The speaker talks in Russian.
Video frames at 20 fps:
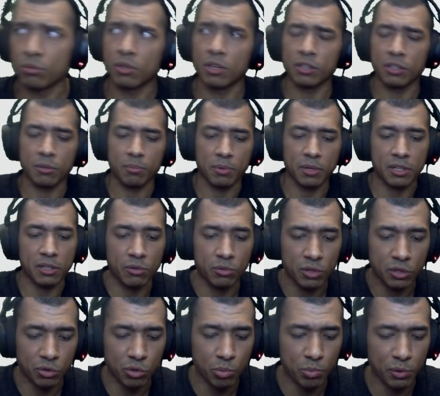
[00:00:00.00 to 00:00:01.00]
ну ладно, пока у
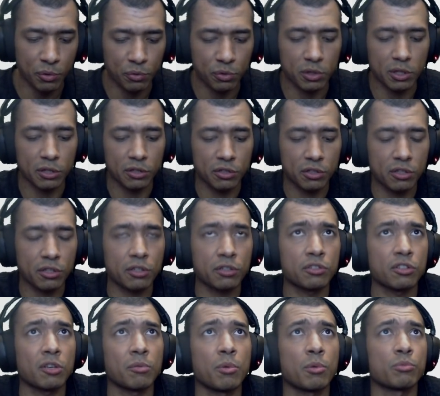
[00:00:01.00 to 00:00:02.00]
нас тут профилактика,
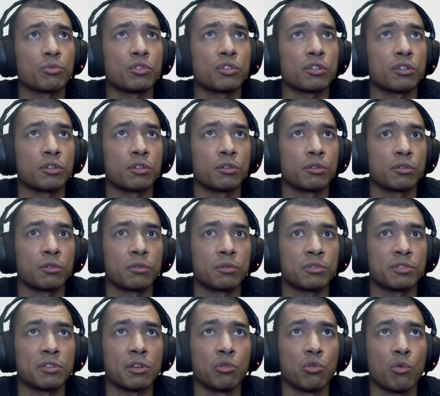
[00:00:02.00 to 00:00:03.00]
займемся э,
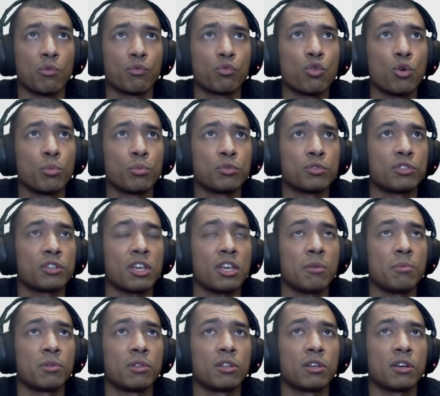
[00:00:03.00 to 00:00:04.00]
слоном в комнате, а
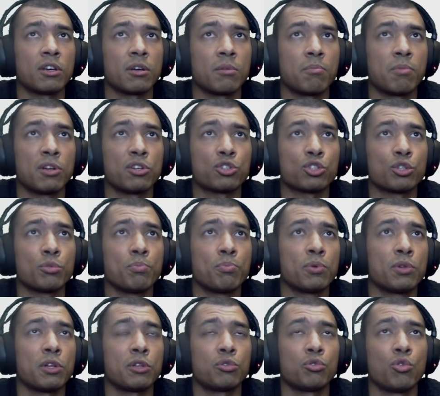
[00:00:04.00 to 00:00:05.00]
именно большим
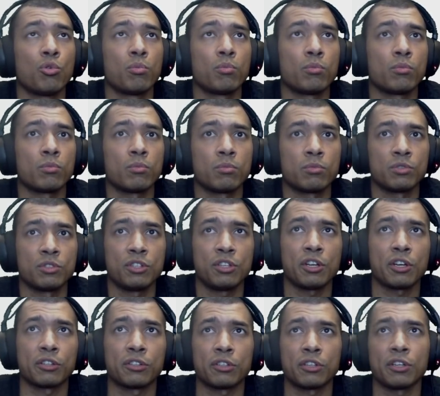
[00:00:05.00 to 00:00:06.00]
полотном
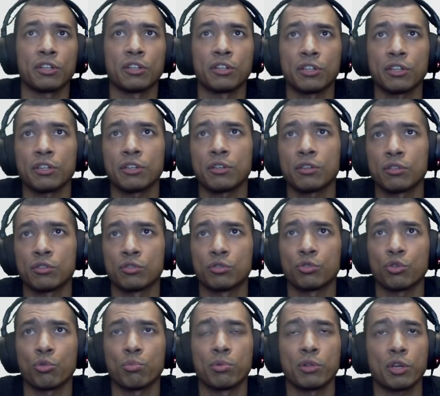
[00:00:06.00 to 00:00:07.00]
директора игры
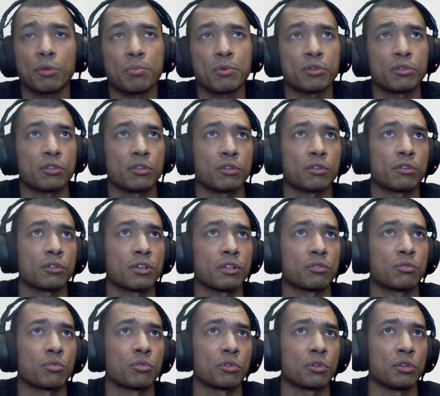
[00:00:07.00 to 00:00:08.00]
Джо Блэкберна,
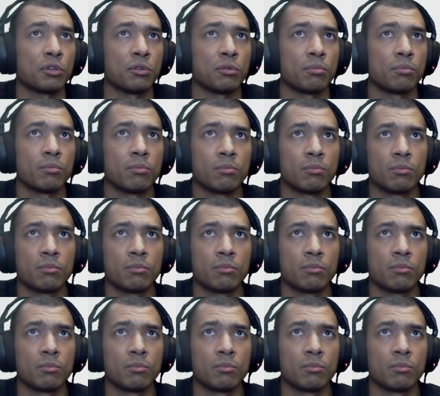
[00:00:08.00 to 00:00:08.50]
который